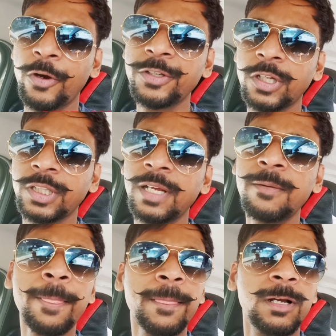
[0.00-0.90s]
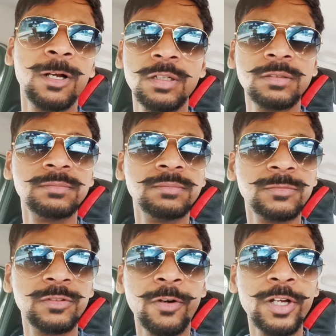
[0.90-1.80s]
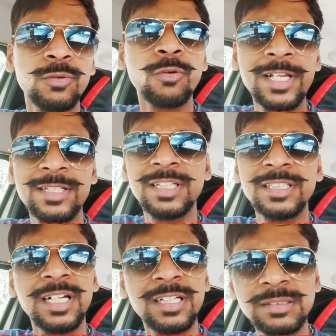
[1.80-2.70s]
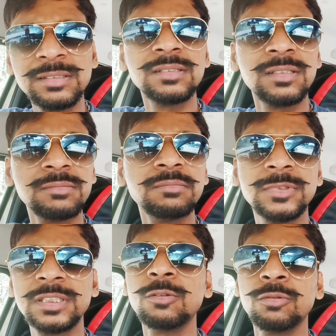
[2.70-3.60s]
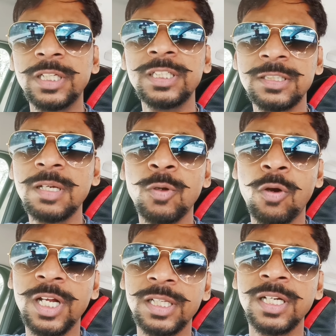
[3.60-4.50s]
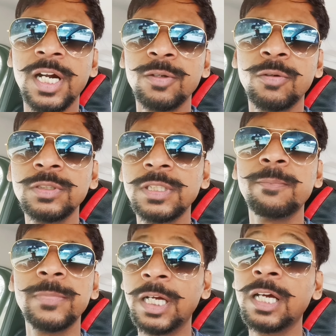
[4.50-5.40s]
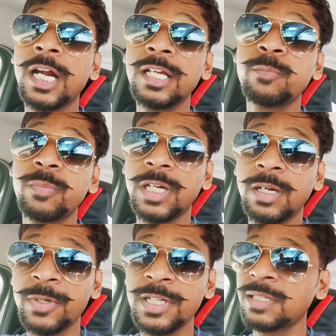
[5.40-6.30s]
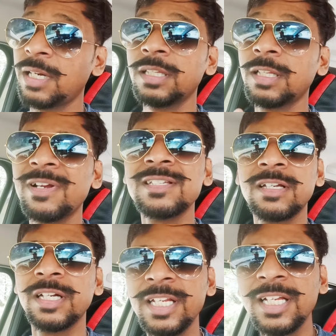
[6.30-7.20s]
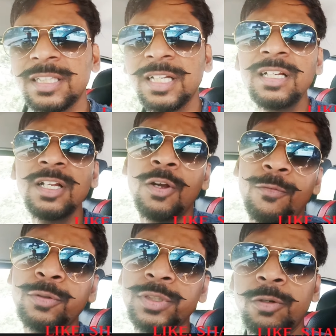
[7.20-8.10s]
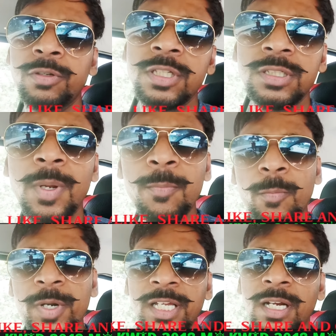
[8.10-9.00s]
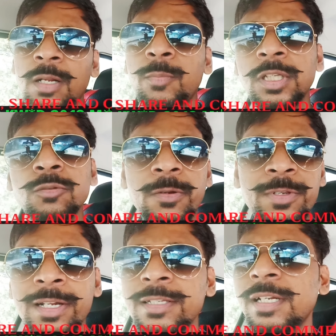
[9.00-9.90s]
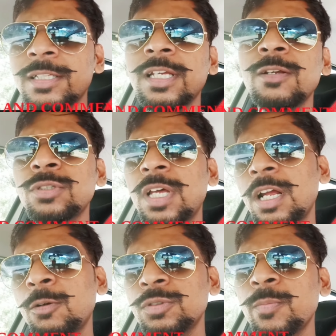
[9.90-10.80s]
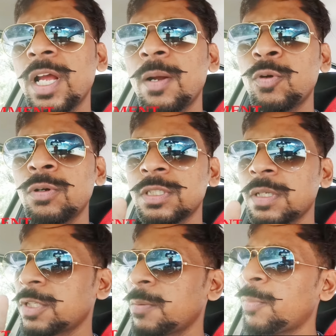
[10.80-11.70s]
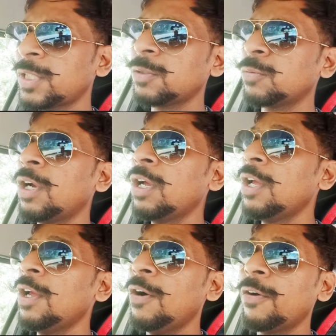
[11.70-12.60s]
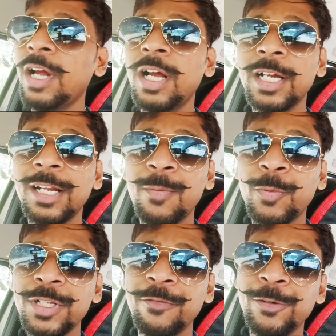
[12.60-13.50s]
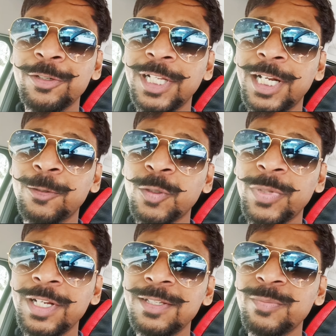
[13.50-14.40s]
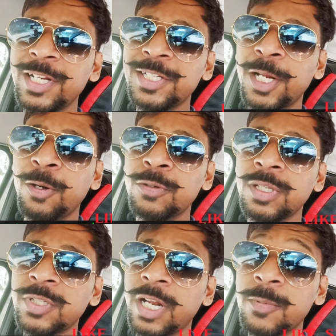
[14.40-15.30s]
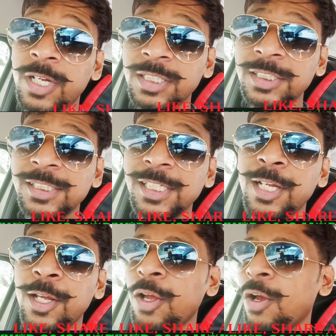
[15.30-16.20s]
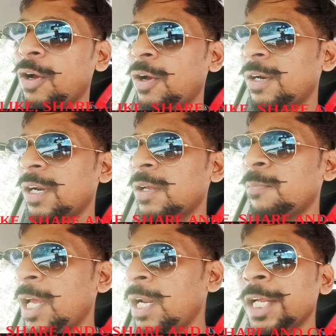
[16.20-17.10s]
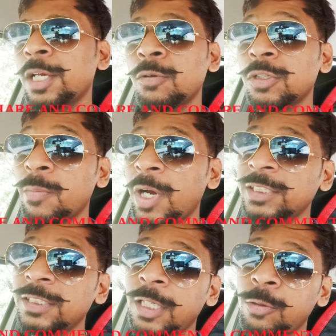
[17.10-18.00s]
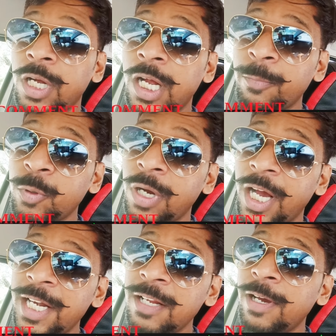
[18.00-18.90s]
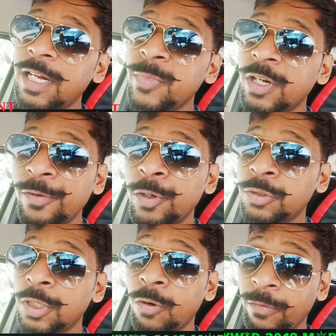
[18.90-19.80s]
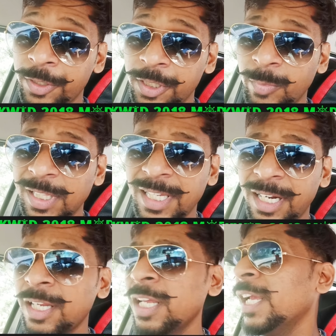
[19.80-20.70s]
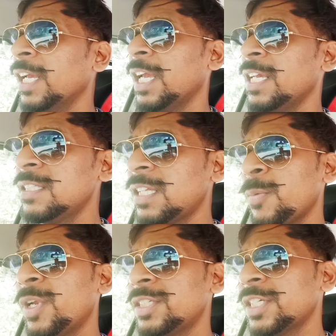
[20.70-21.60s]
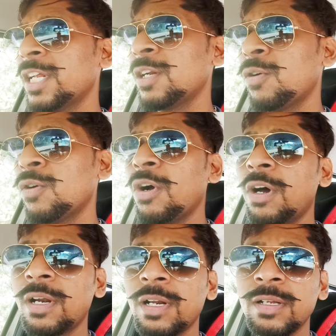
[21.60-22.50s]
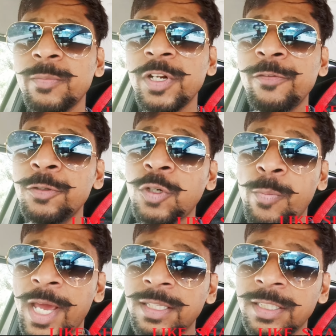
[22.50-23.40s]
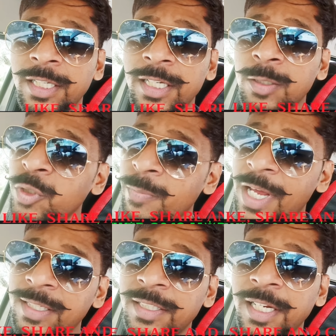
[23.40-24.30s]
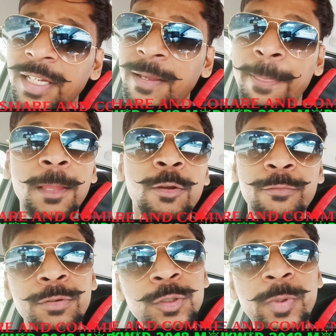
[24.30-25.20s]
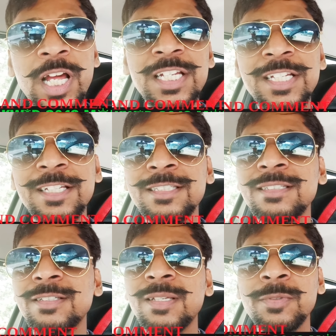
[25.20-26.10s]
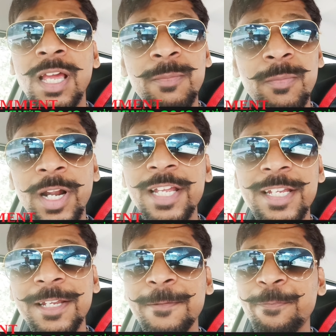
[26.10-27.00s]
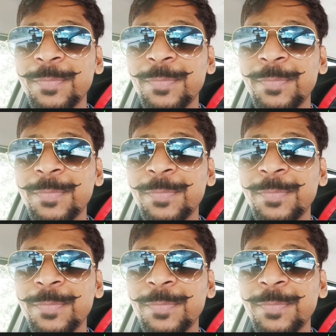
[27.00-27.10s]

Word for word: वॉइस आता है वॉइस नोट कह सकते हैं या एक जिससे होता ही जैसे हम लॉक करते हैं गाड़ी को जब अगर गाड़ी परचेज करेंगे तब ऐसा नहीं आता है वो सिक्योरिटी सिस्टम आपको अपडेट कराना पड़ता है उसके भी चार्जेस लगते हैं वो सारा कुछ मैं आपको डिस्क्रिप्शन में बता दूंगा और हाँ अगर आपको ये वीडियो अच्छा लगा तो प्लीज़ मेरे चैनल को सब्सक्राइब कर दीजिए और बेल आइकन को दबा दीजिए ताकि आपको आने वाले मेरे वीडियोज़ के नोटिफिकेशन मिलते रहें इसी तरह मेरे चैनल को और मेरे वीडियोज़ को प्यार देते रहिए मुझे प्यार देते रहिए व्यूज़ बढ़ाइए सब्सक्राइबर बढ़ाइए